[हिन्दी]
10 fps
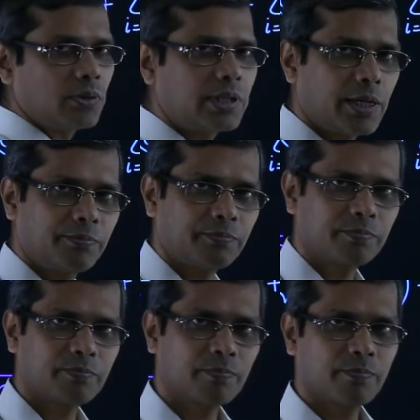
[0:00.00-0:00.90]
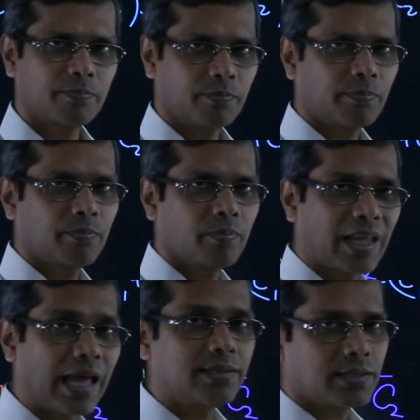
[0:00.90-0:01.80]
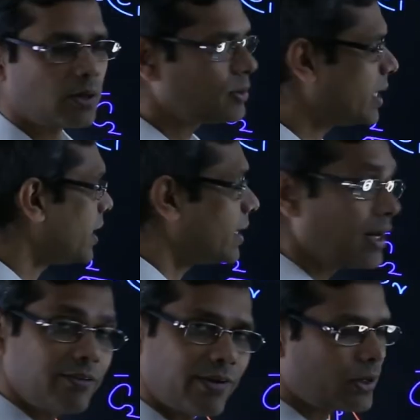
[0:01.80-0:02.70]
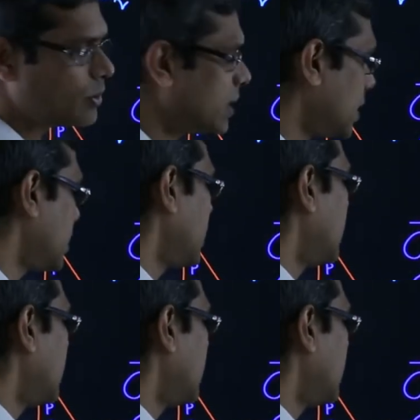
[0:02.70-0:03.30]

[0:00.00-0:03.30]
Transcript: हो जाए कैंसिल हो जाए नलीफाई हो जाए